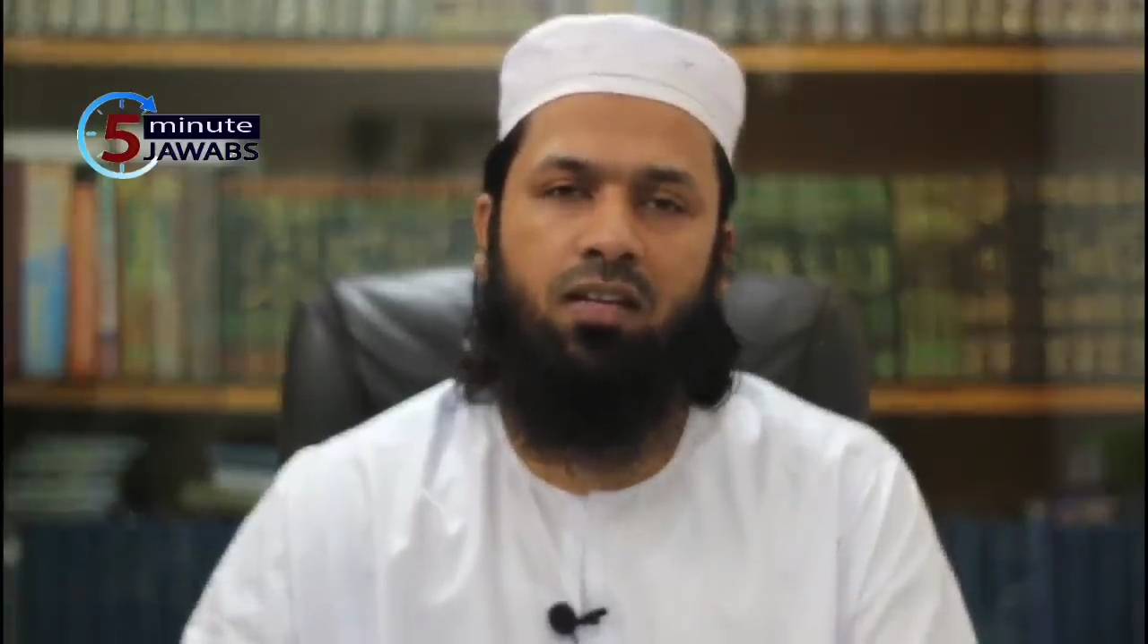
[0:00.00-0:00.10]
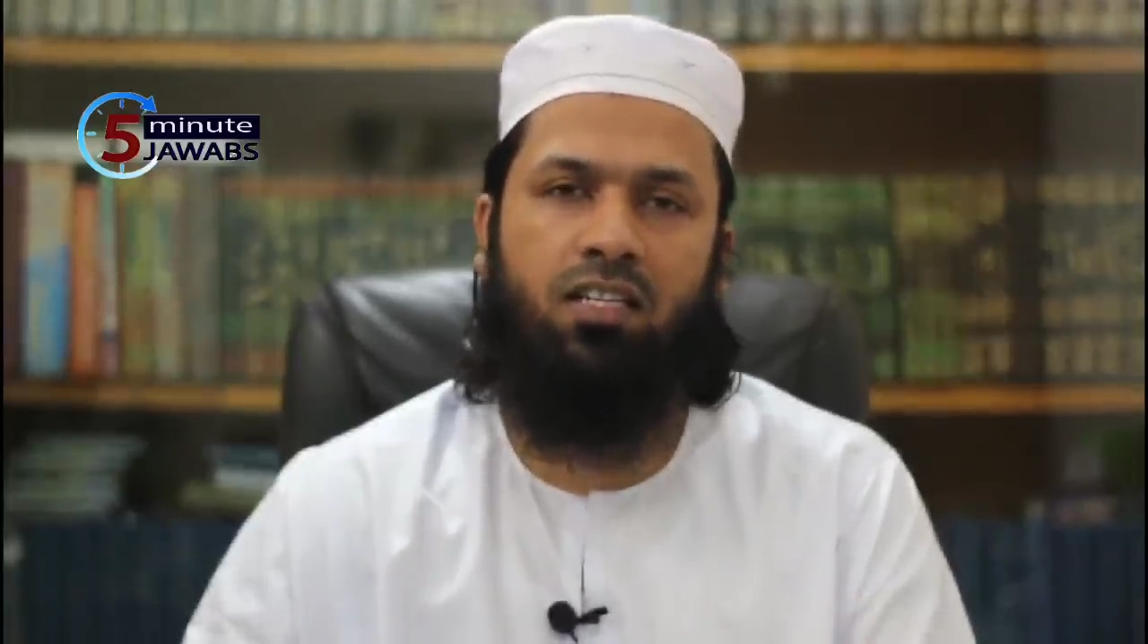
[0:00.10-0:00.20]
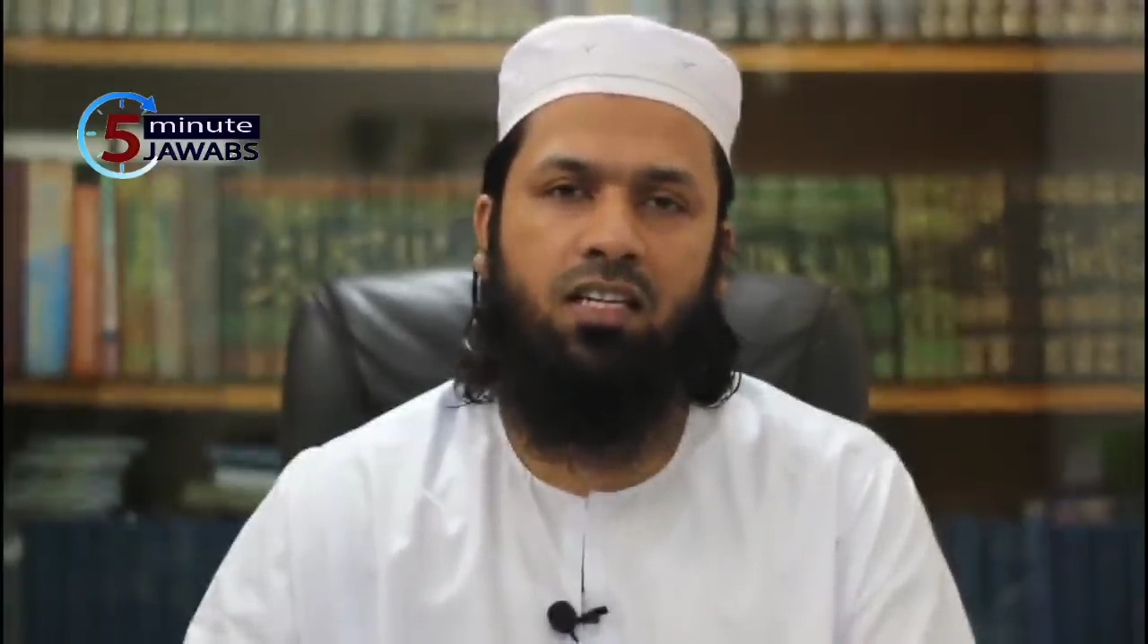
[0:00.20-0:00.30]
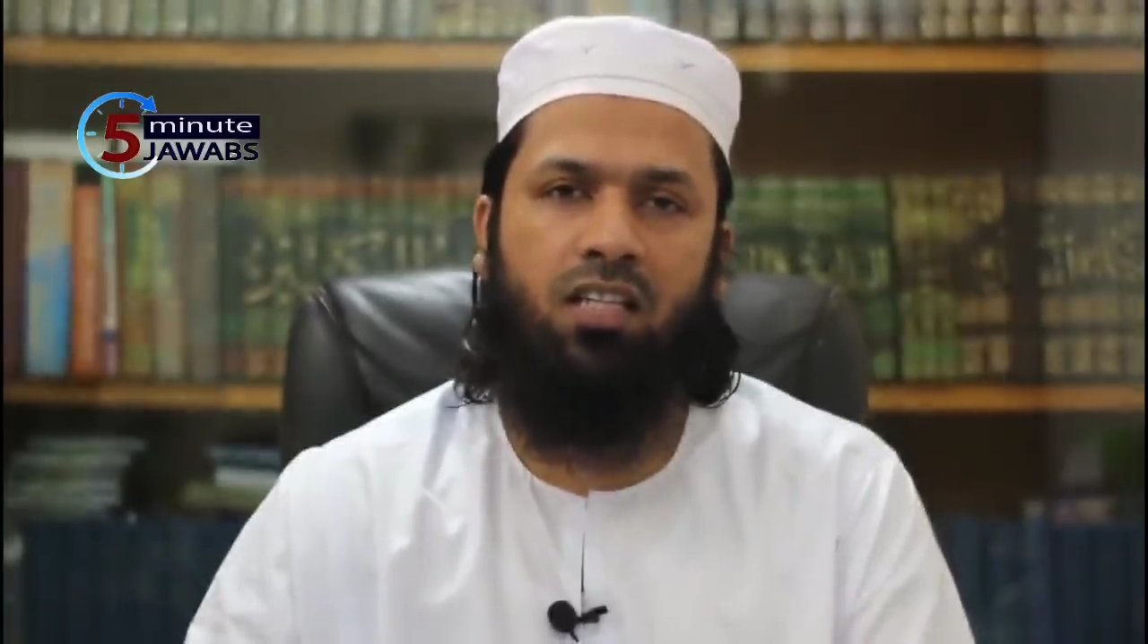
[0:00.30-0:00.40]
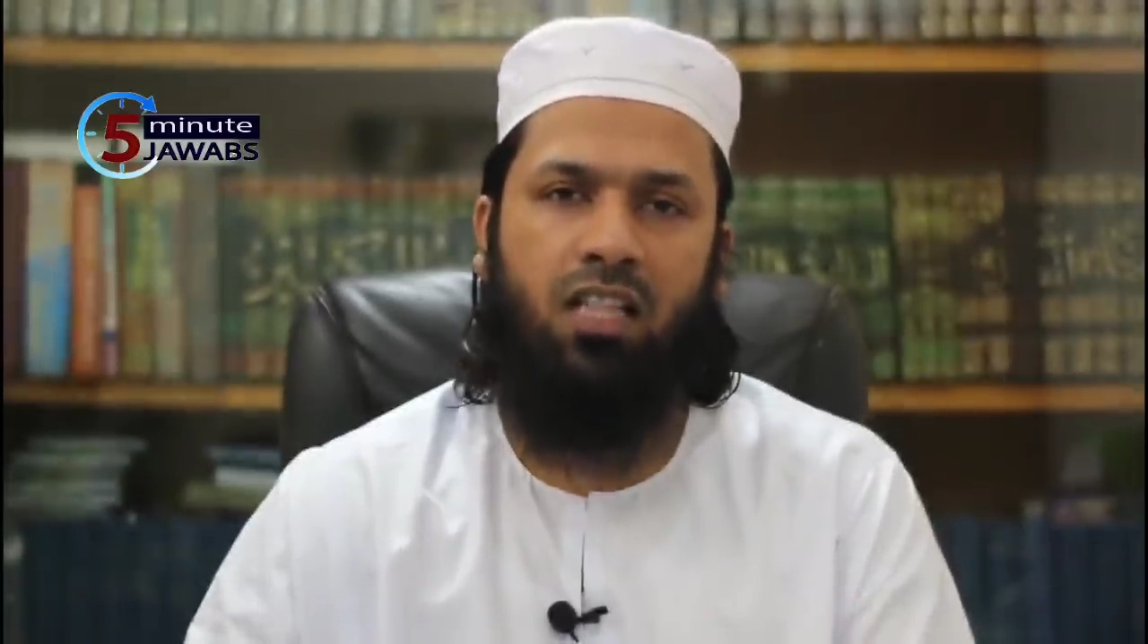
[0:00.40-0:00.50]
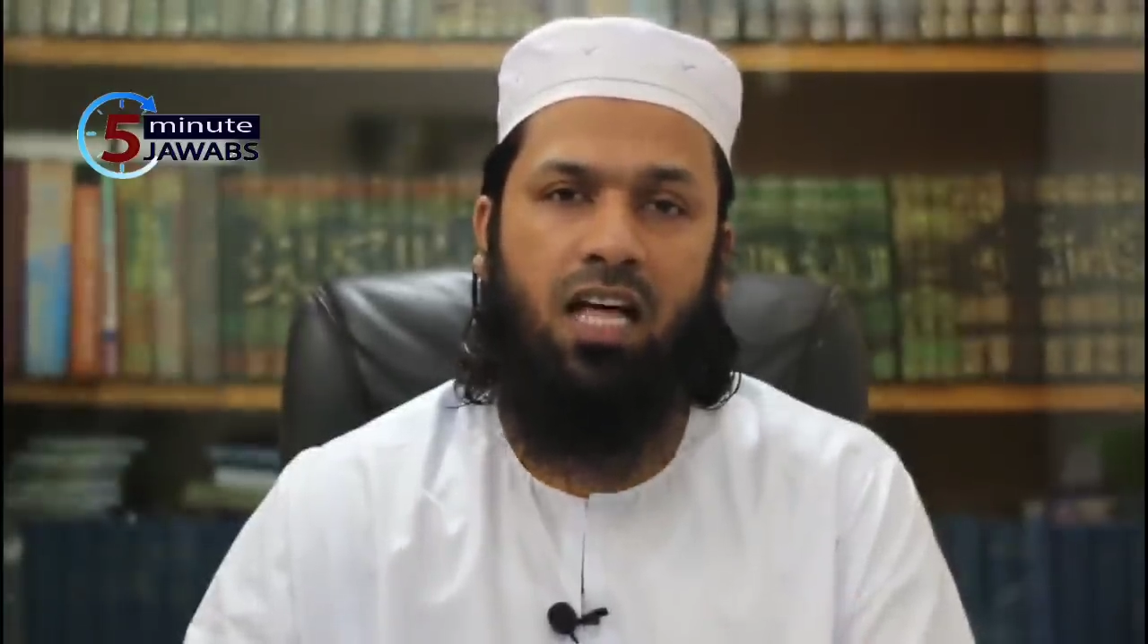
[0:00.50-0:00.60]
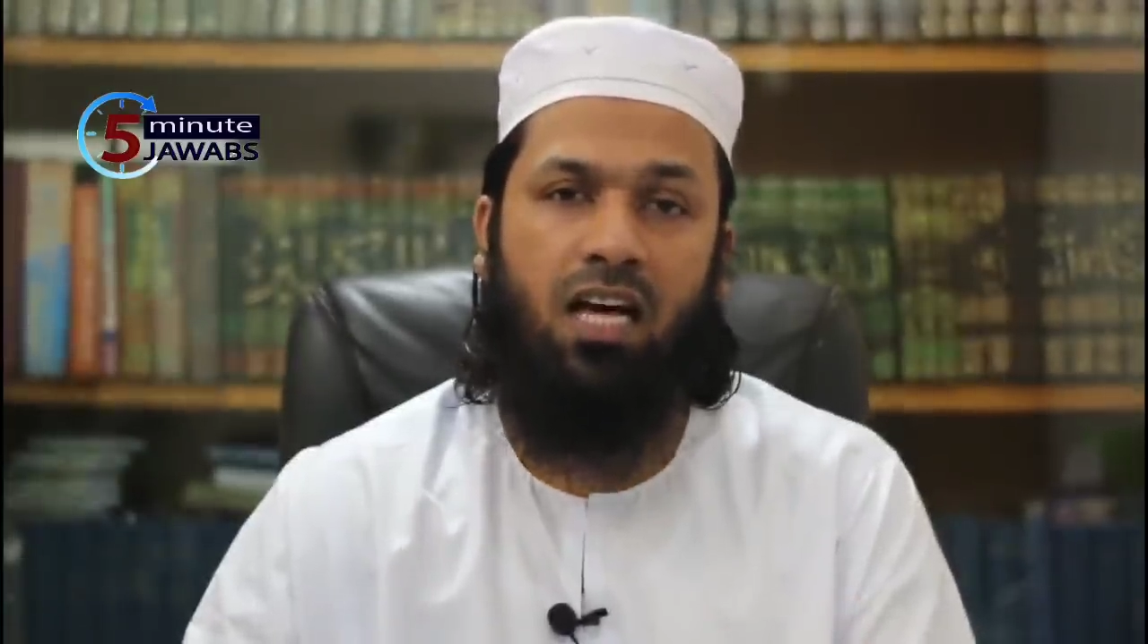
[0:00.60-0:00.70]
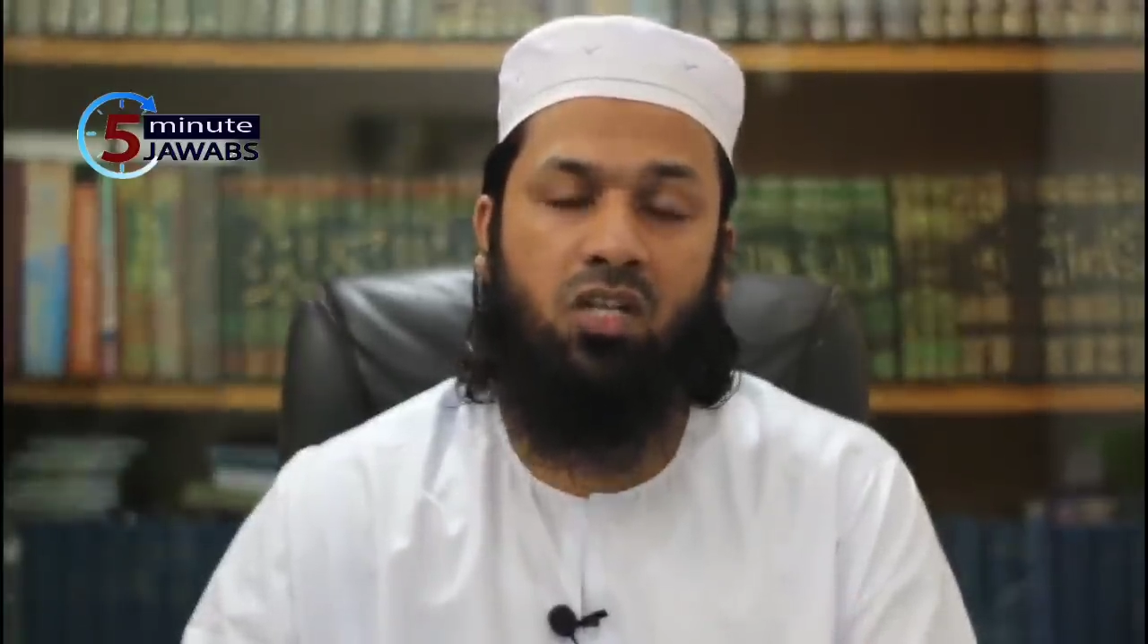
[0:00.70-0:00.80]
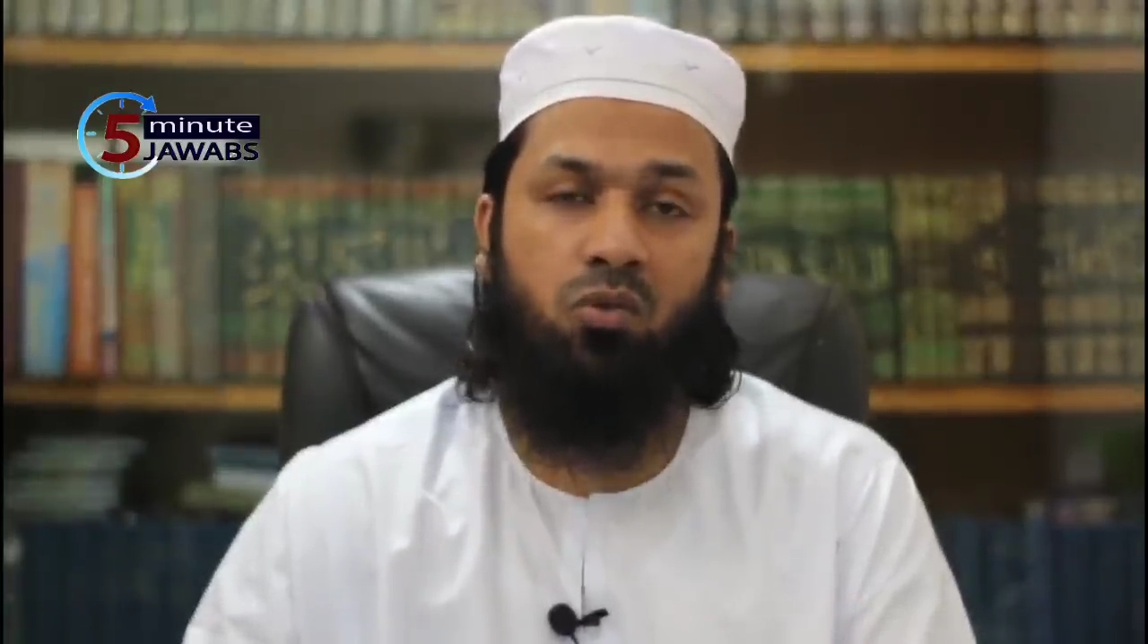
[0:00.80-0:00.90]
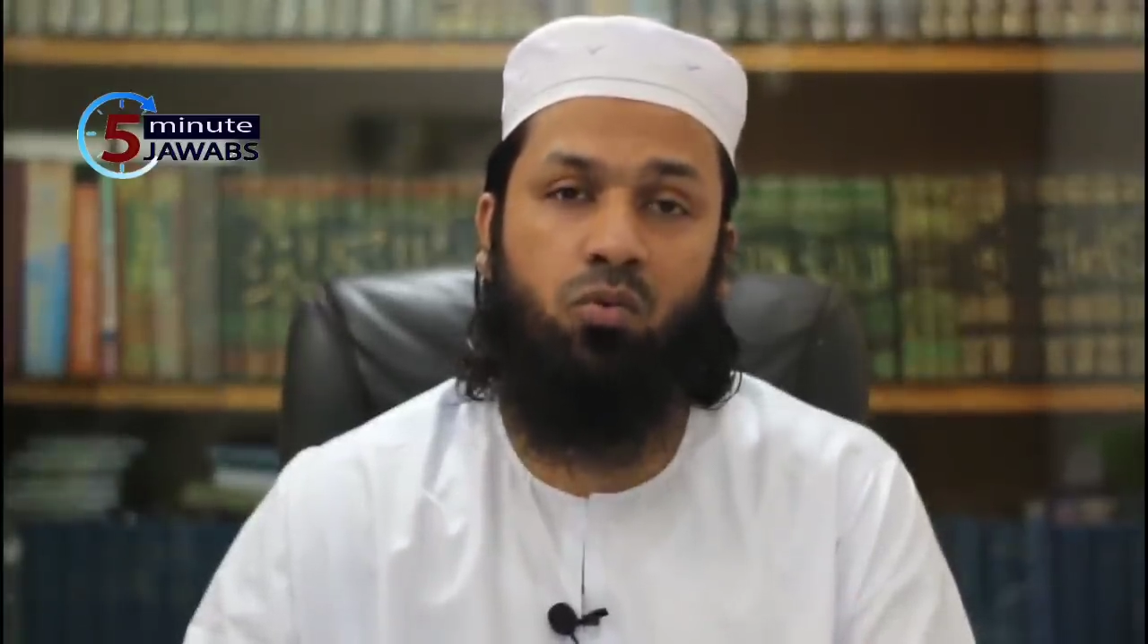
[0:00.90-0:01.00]
নিষেধ না
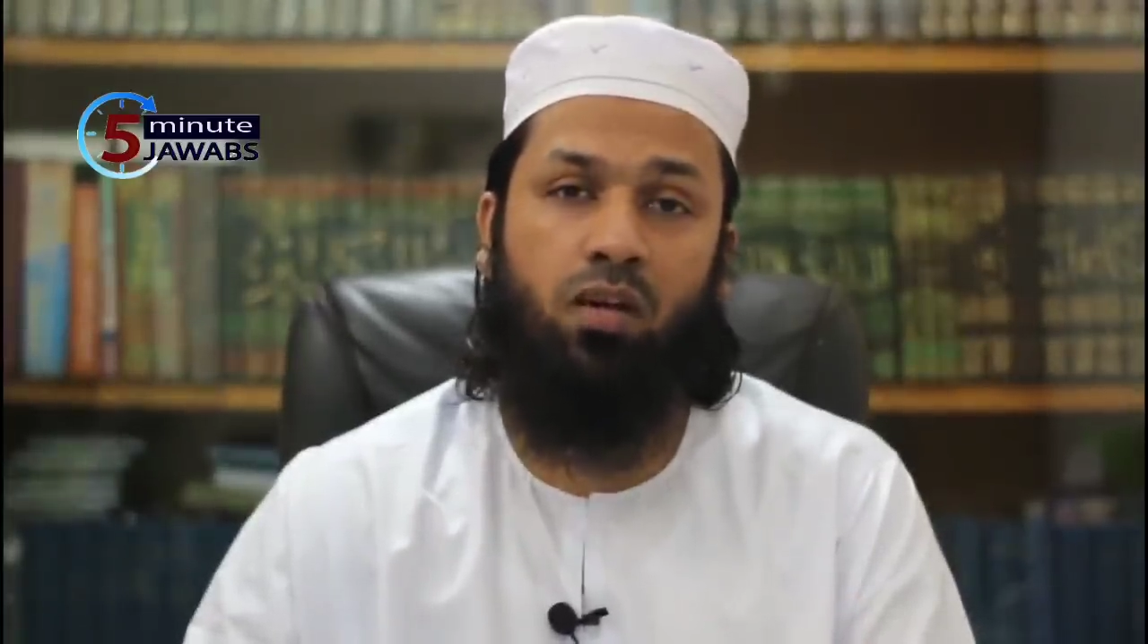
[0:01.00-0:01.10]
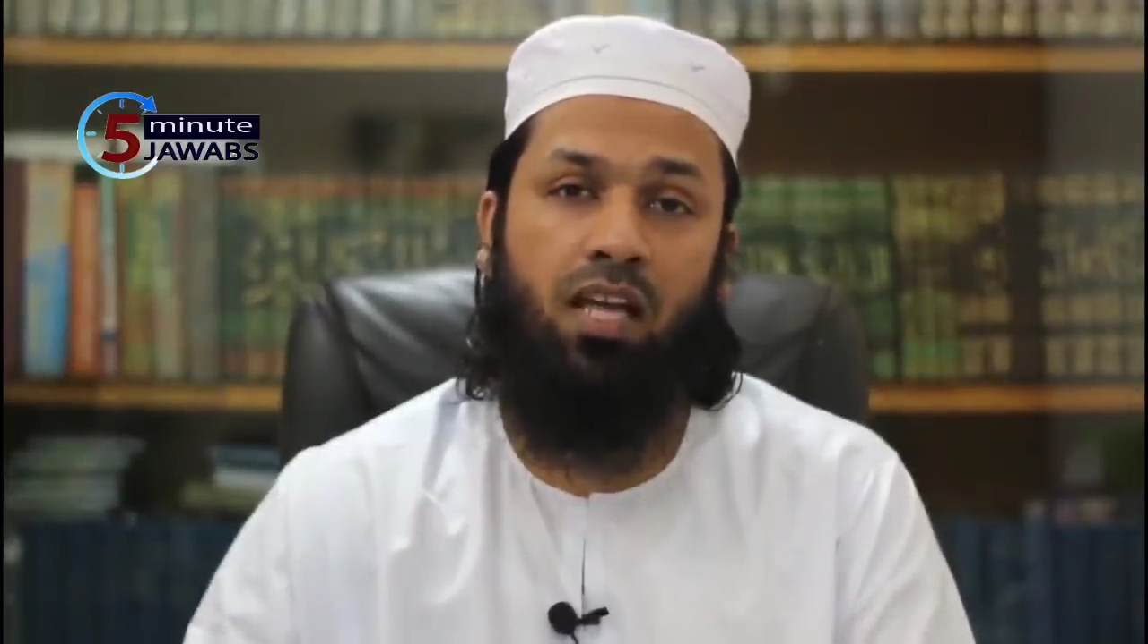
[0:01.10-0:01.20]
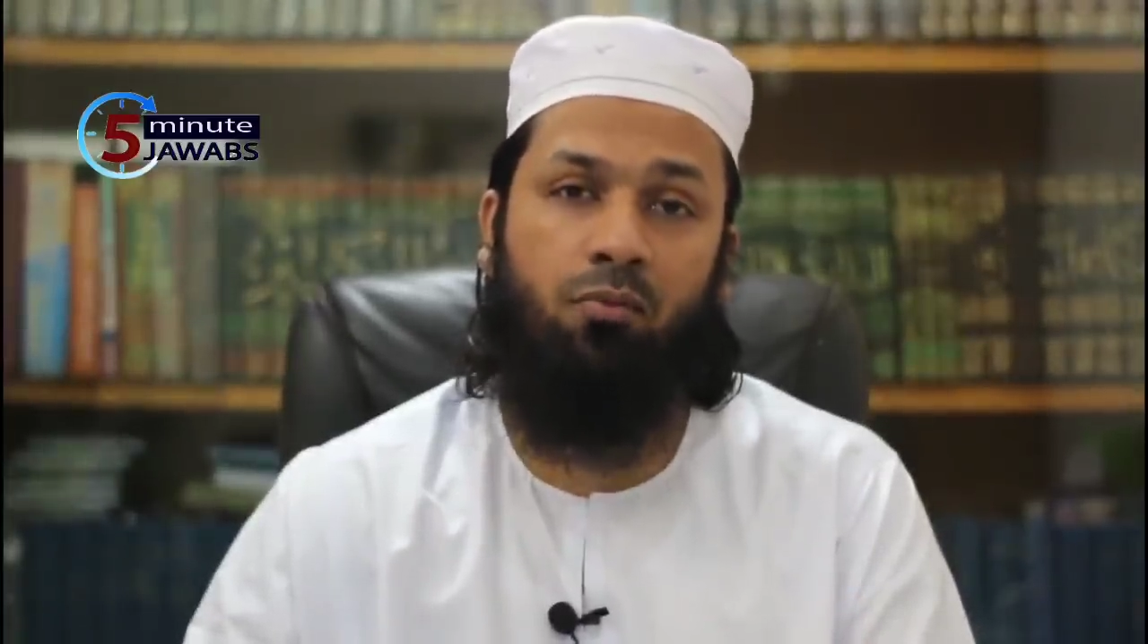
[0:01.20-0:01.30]
শুধু